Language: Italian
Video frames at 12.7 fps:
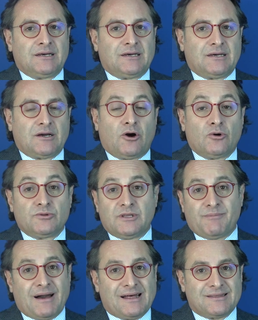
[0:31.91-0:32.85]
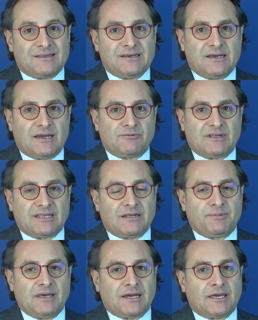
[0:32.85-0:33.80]
eh, on demand è una
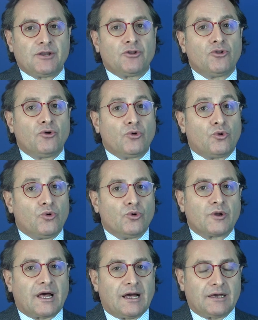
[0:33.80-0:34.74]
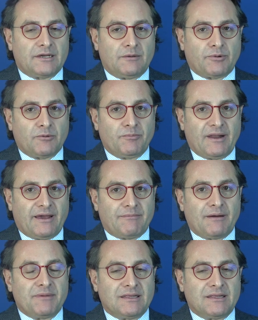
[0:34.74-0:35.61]
terapia che non cura il problema,